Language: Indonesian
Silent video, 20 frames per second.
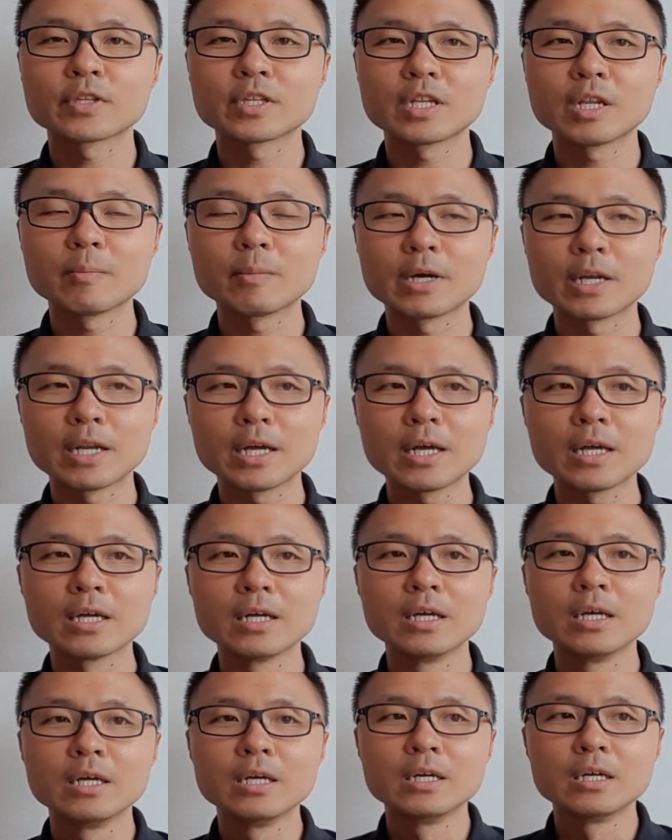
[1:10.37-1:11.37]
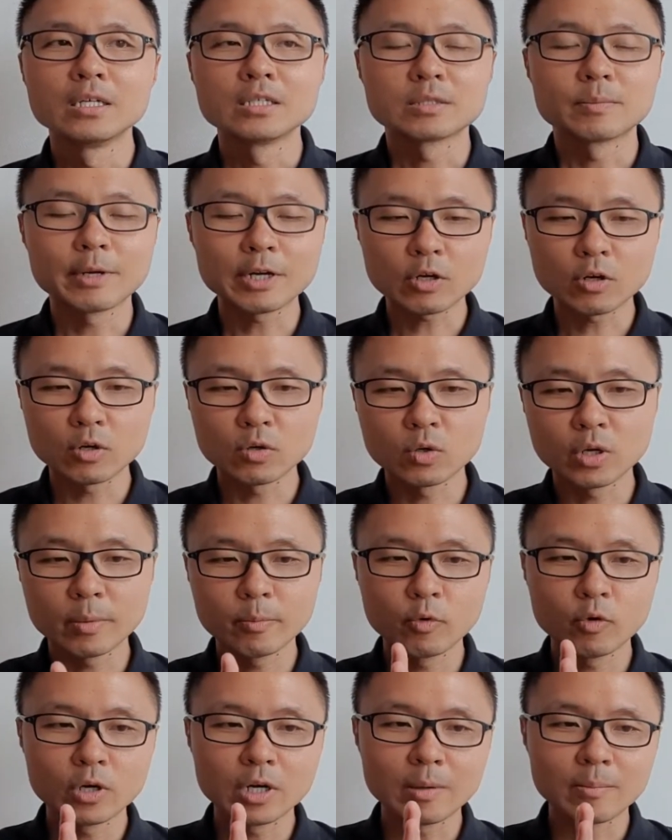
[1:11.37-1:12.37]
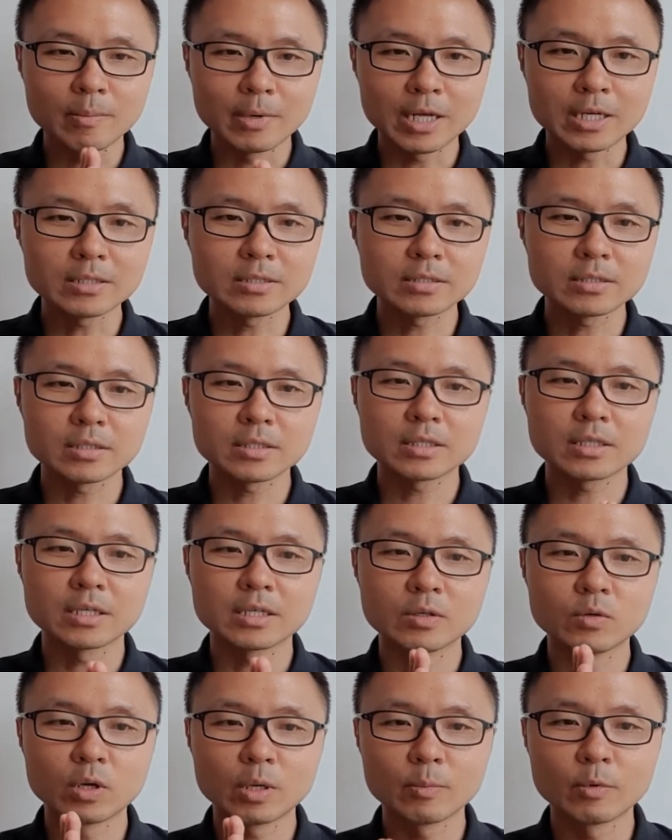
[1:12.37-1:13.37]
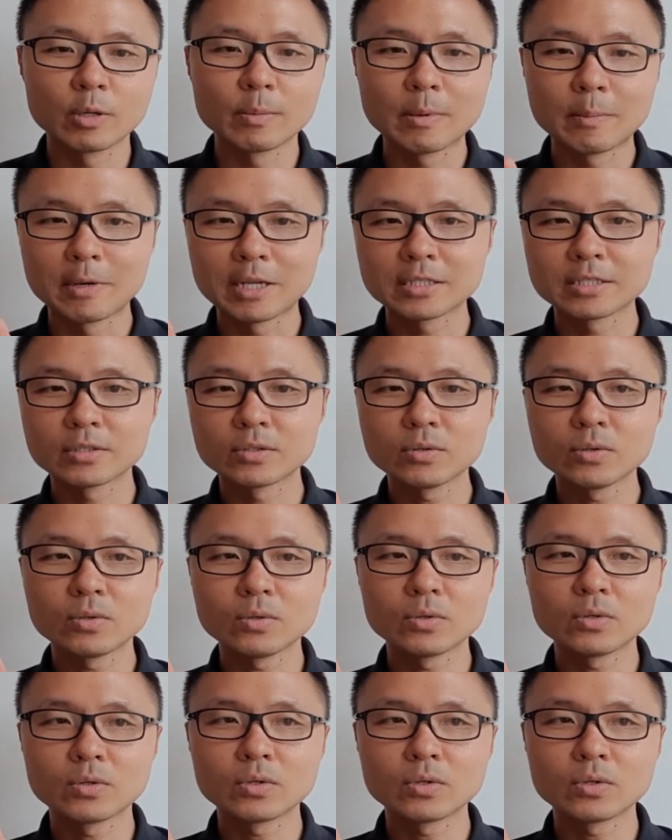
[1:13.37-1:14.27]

di mana sebenarnya kalau 2016 ke 2015 itu